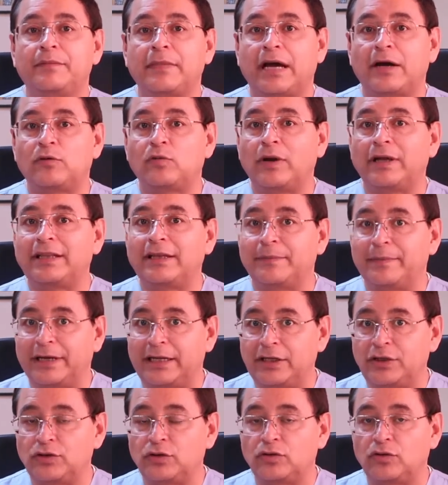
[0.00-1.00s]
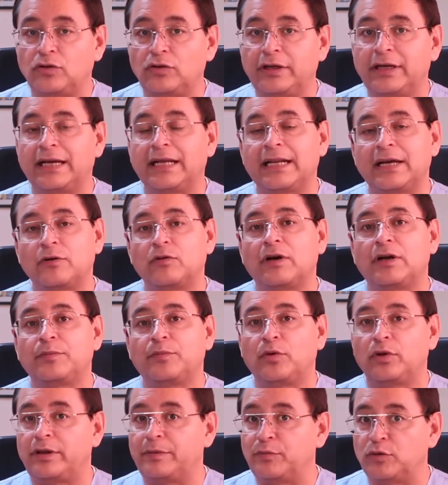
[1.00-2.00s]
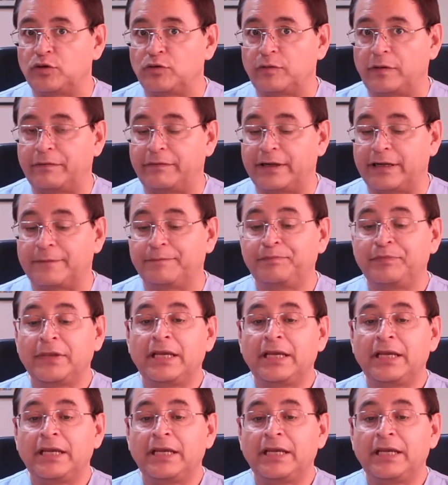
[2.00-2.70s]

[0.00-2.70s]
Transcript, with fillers: agua de mar isotónica, la cual podemos beber.